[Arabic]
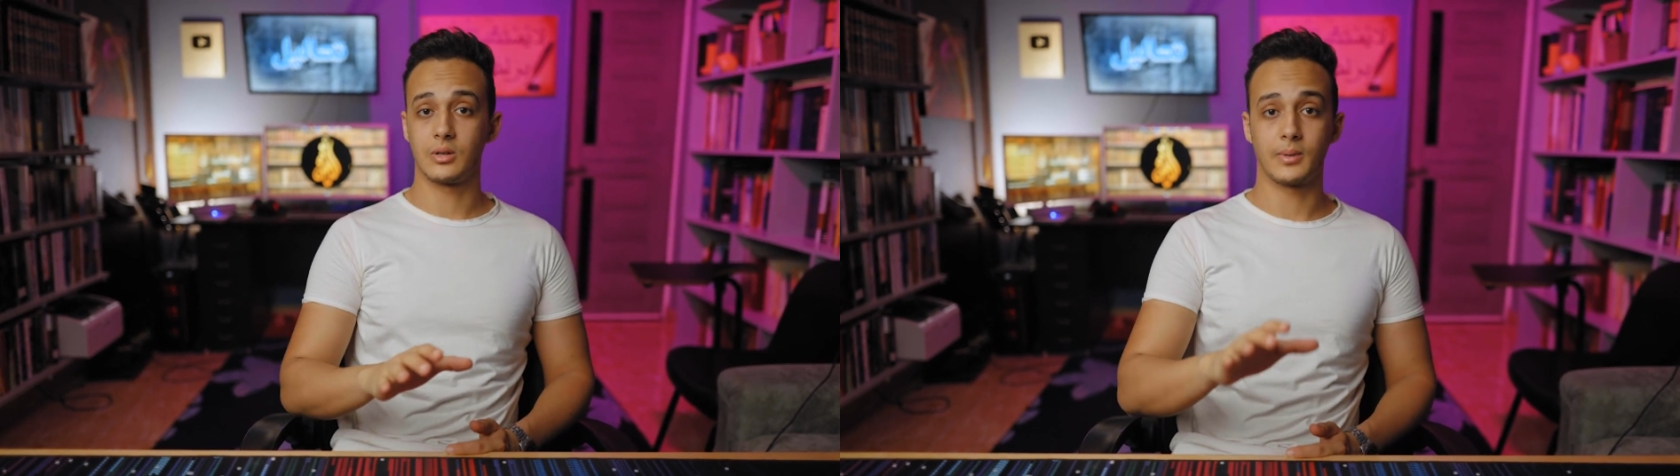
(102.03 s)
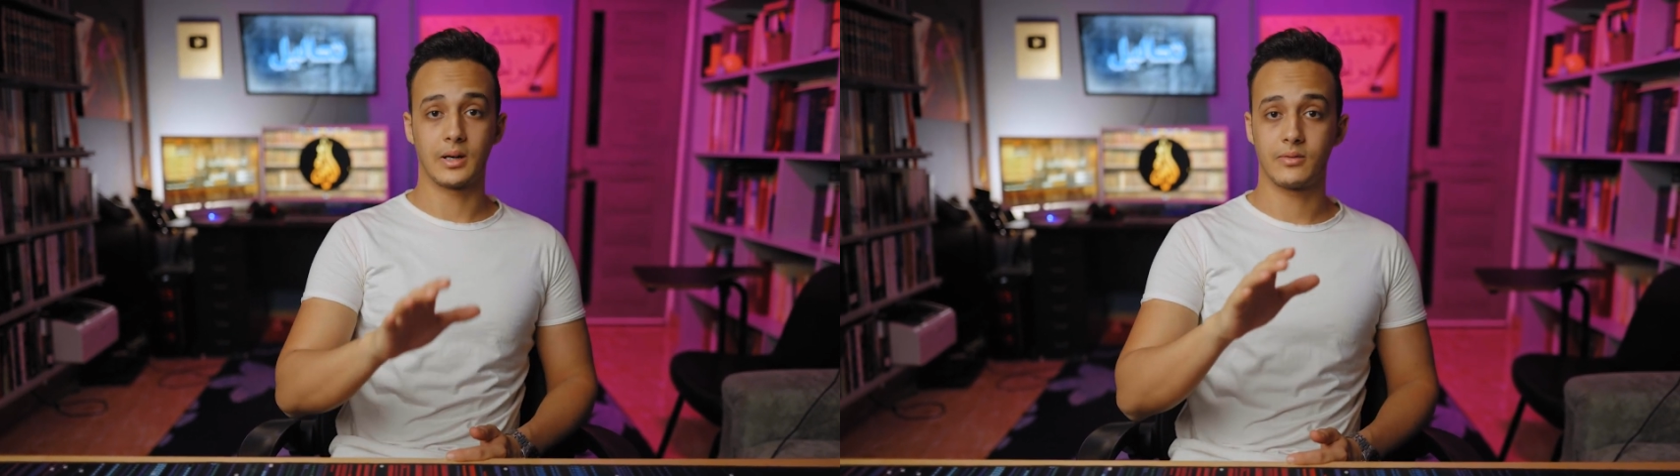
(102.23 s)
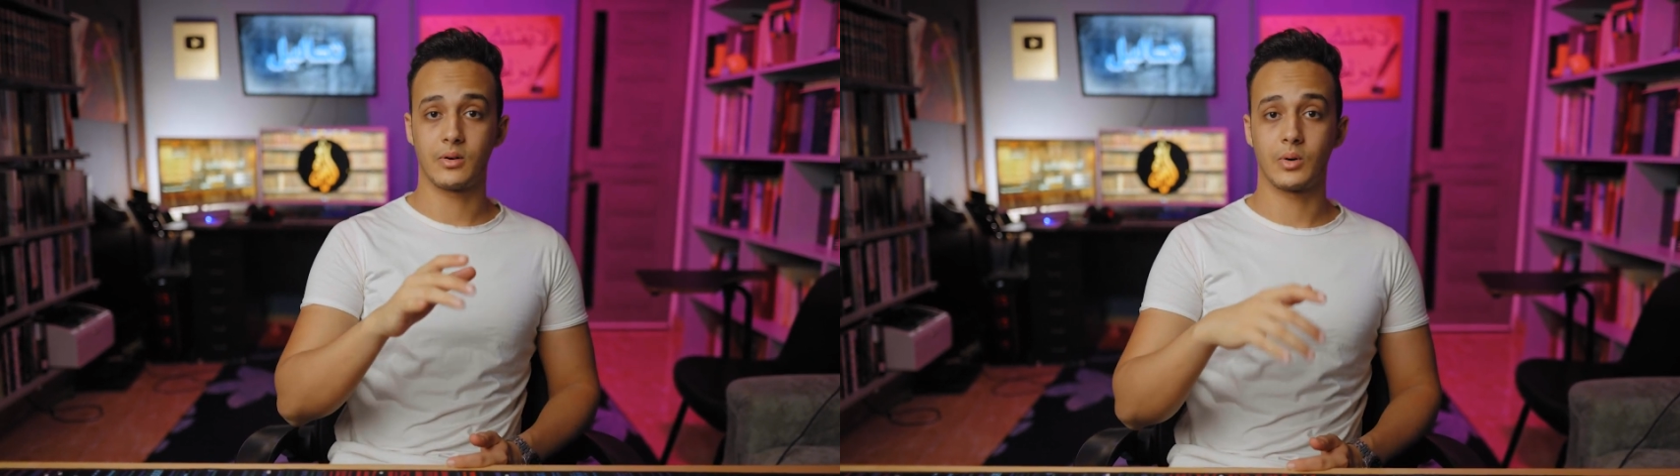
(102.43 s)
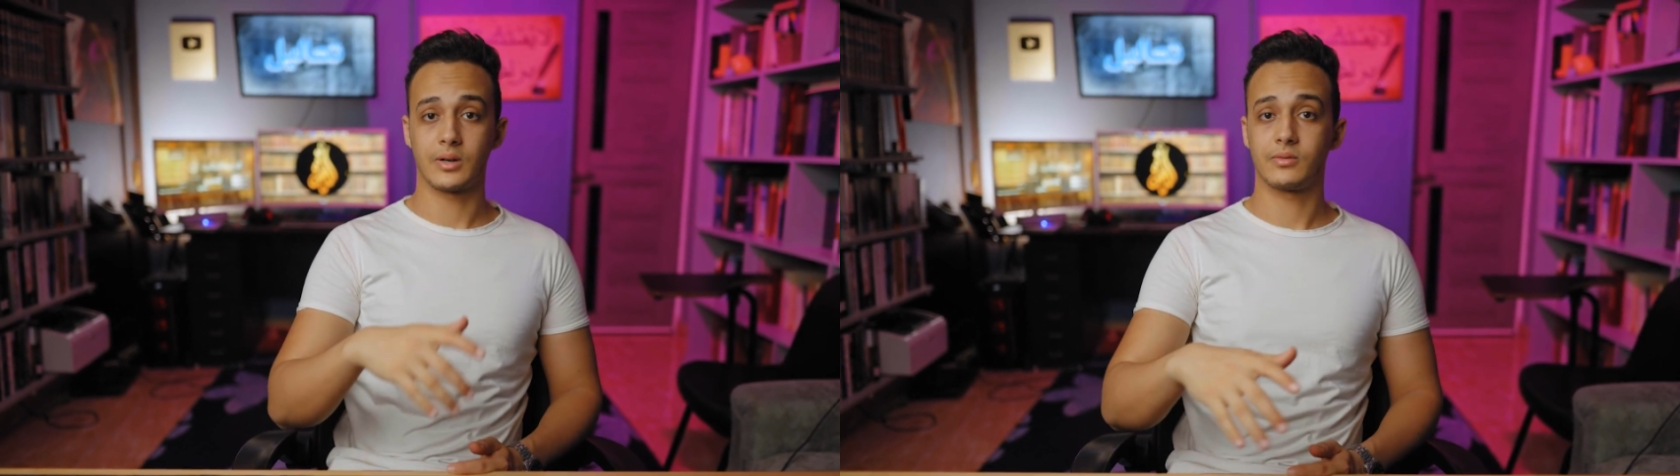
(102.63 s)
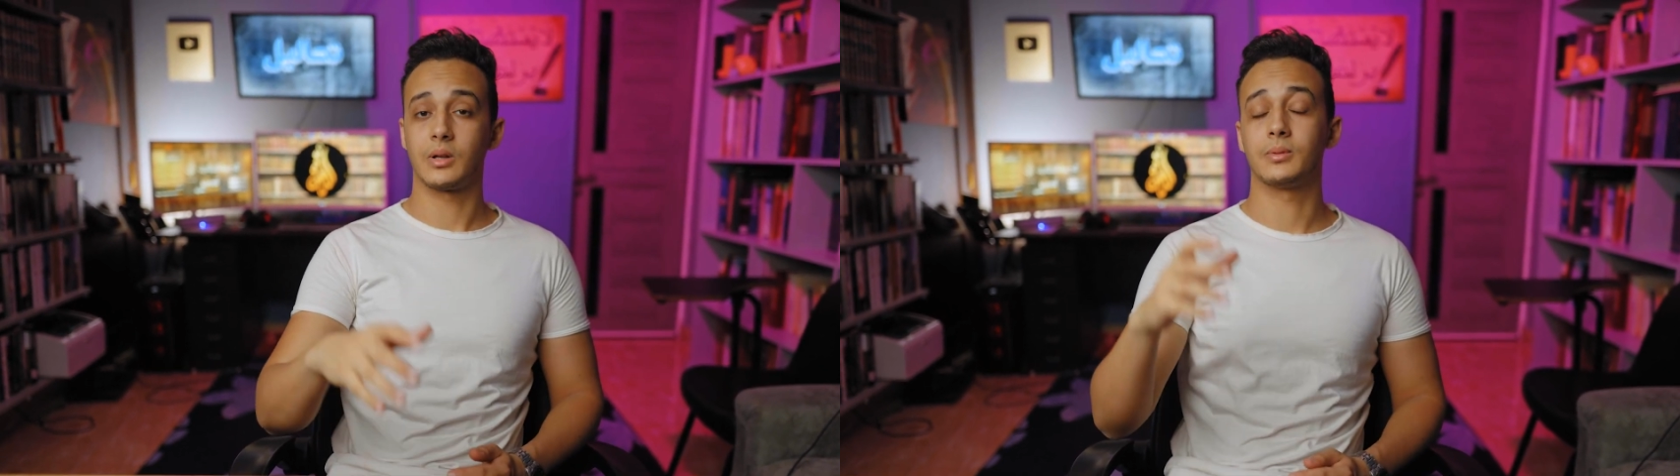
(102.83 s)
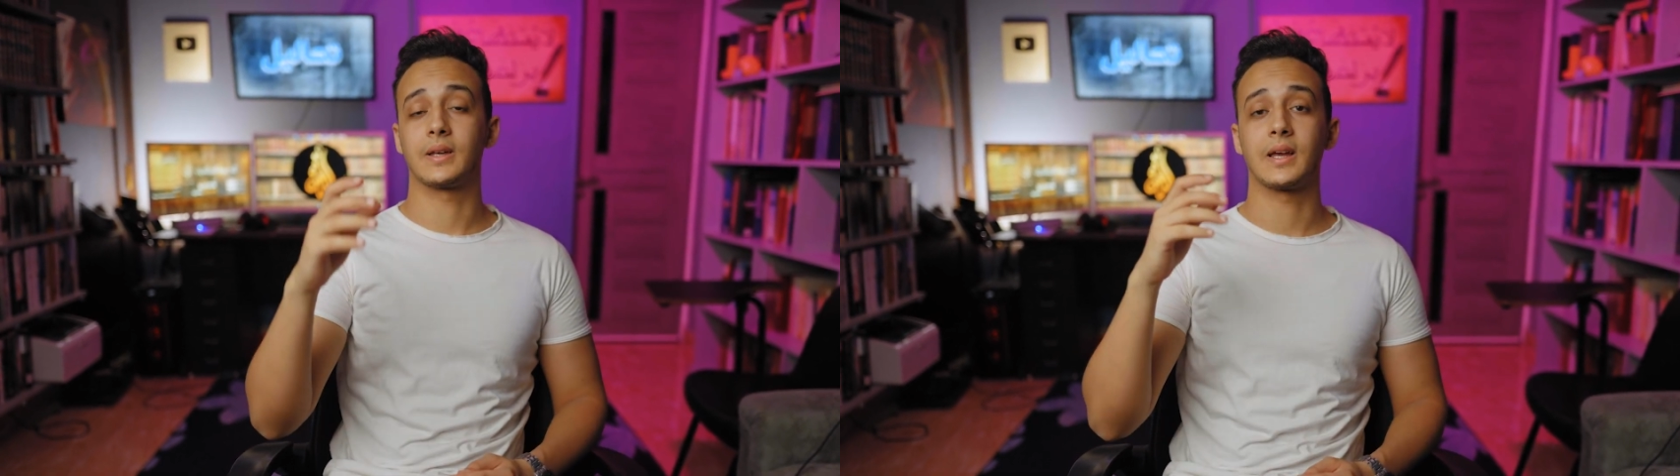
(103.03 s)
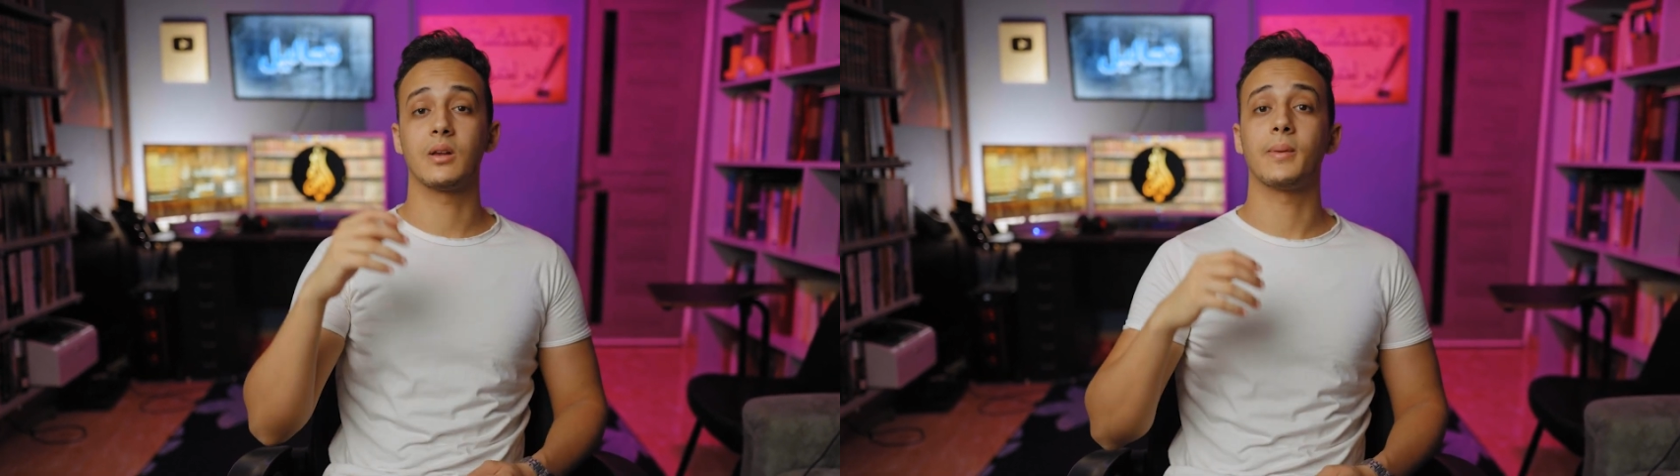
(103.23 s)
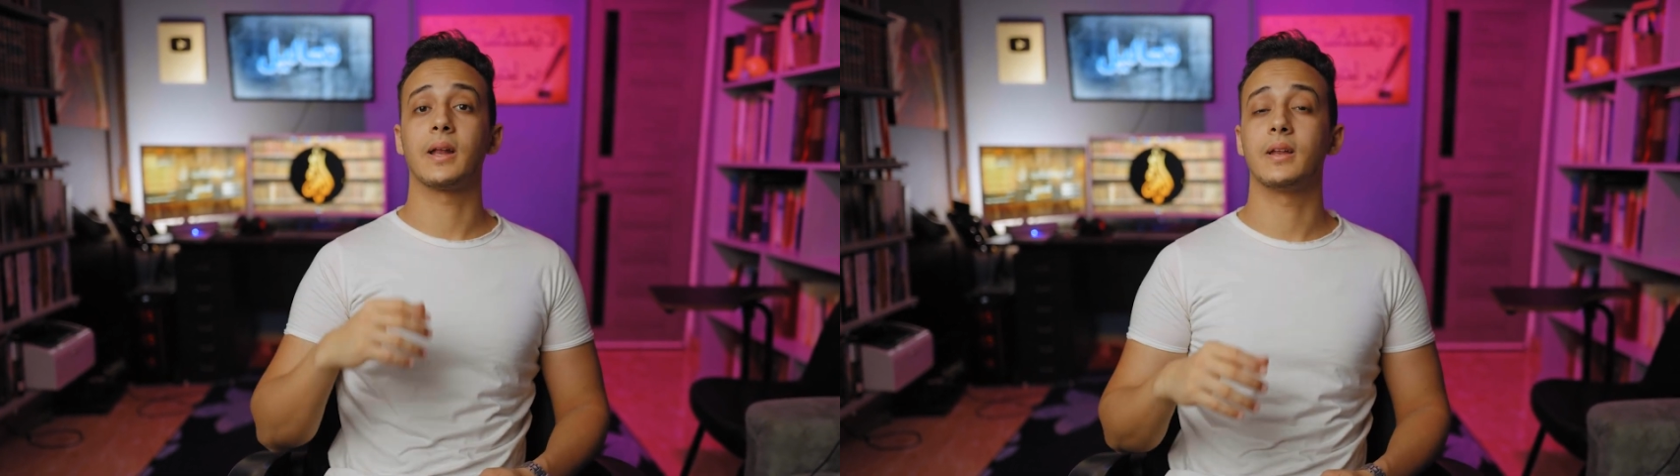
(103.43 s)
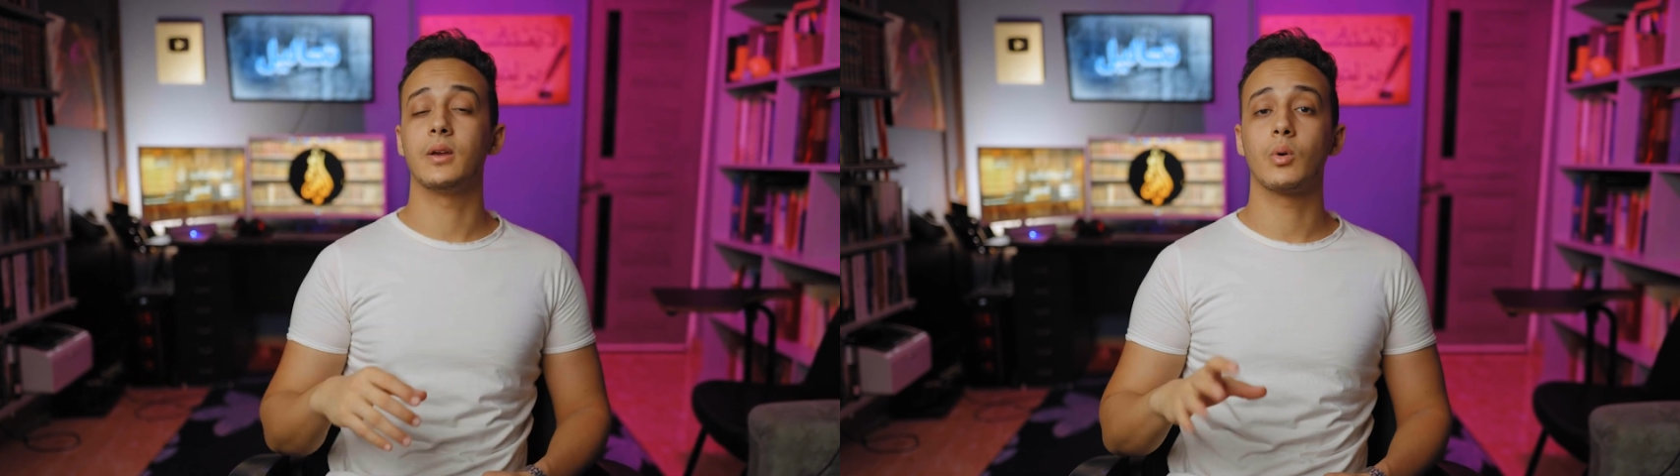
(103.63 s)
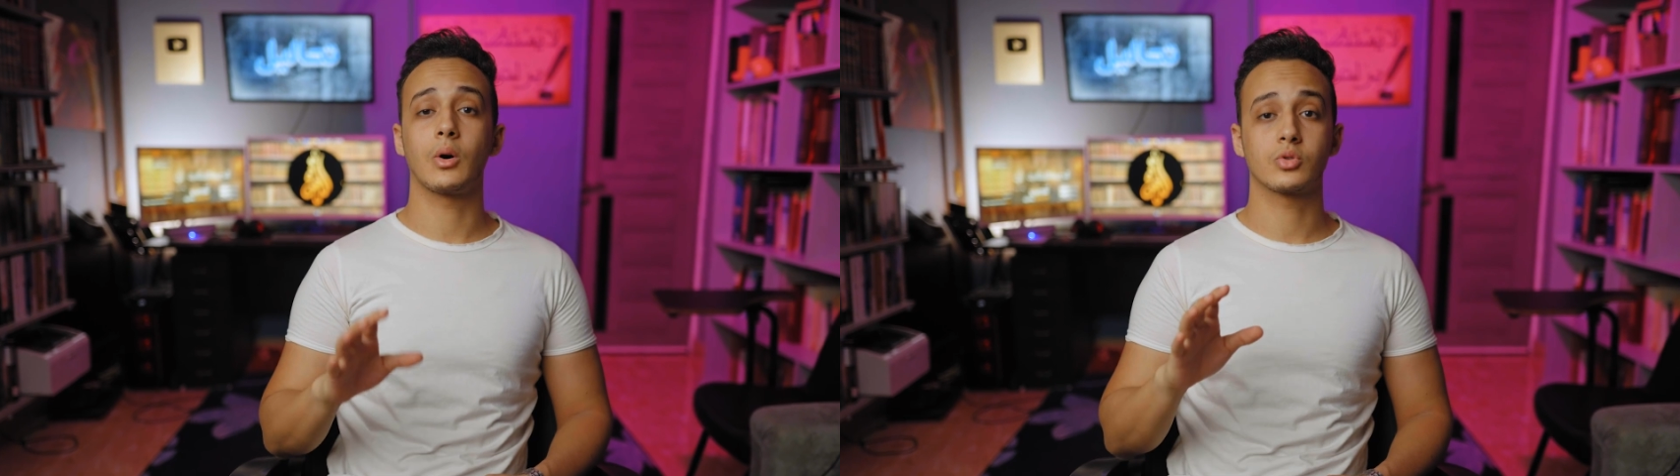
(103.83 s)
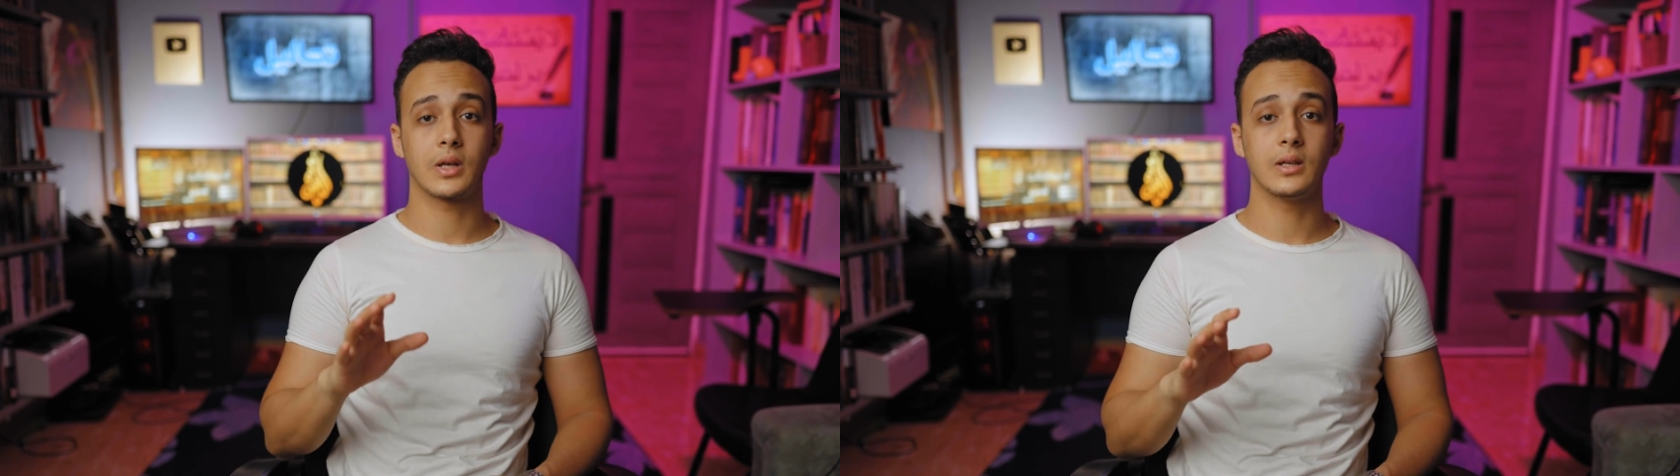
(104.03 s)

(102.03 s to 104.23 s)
المعرفه وعرفنا بتتكلم عن ايه وعاوزه